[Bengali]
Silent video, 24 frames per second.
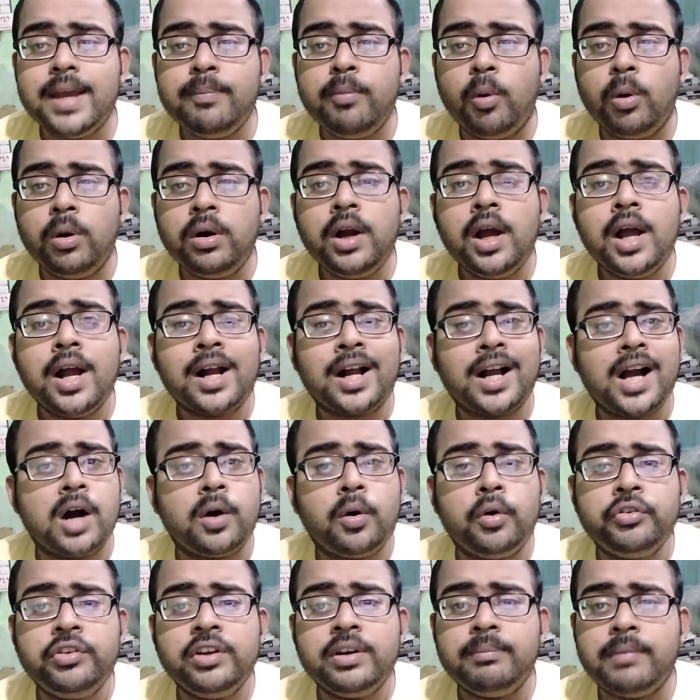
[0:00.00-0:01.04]
এবং
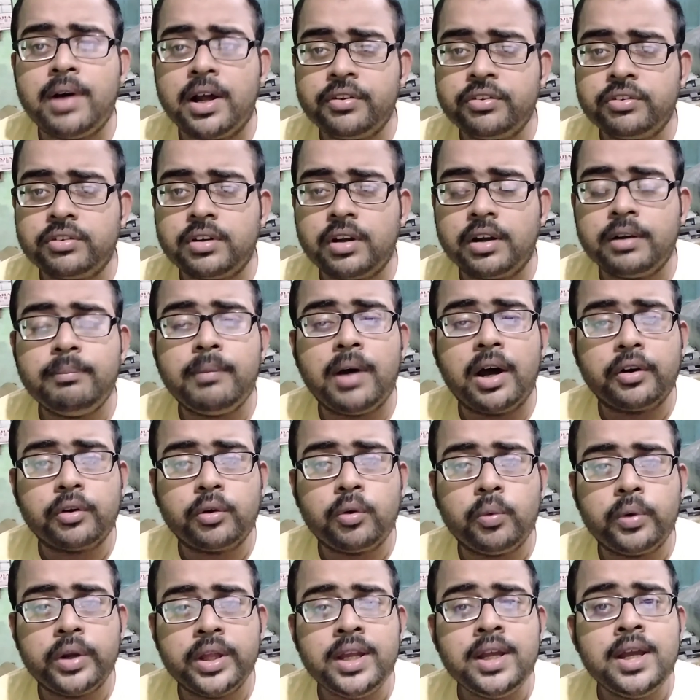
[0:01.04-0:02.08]
কাগজে মাস্টার বার
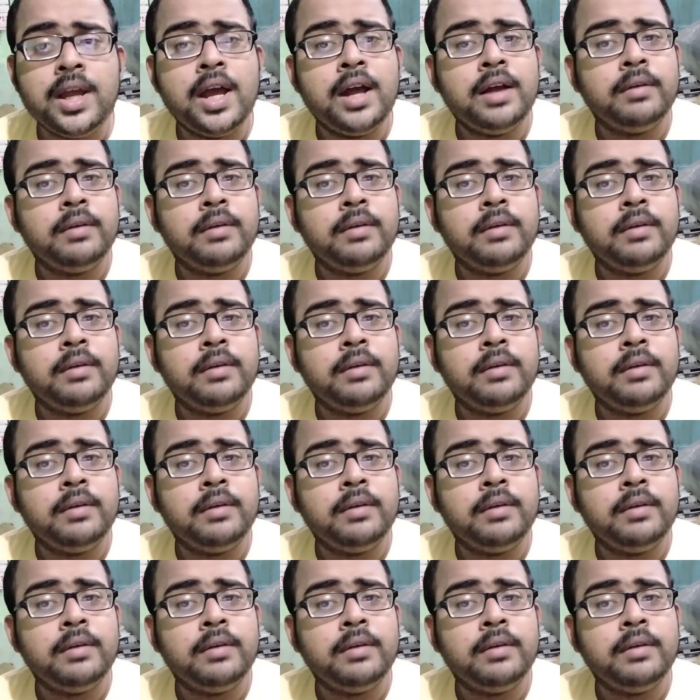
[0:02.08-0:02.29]
করে